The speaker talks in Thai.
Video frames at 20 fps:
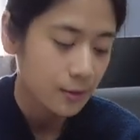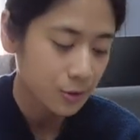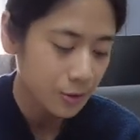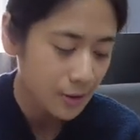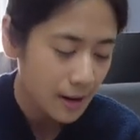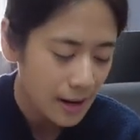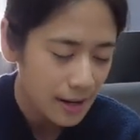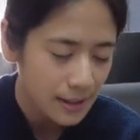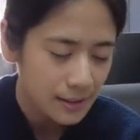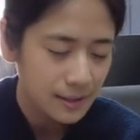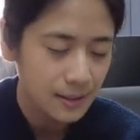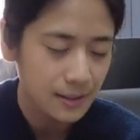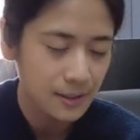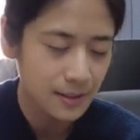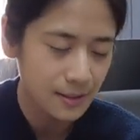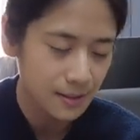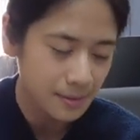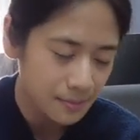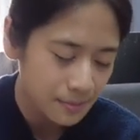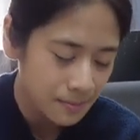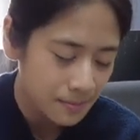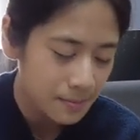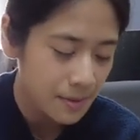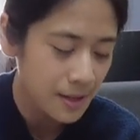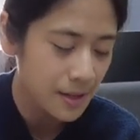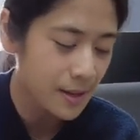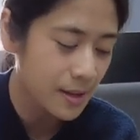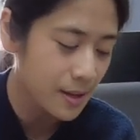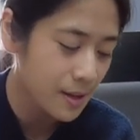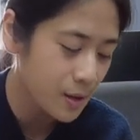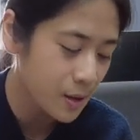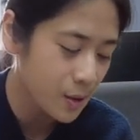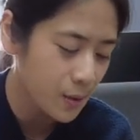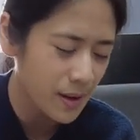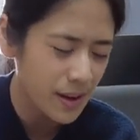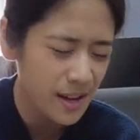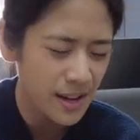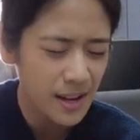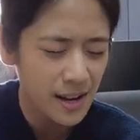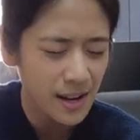trust in me
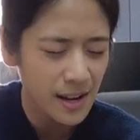when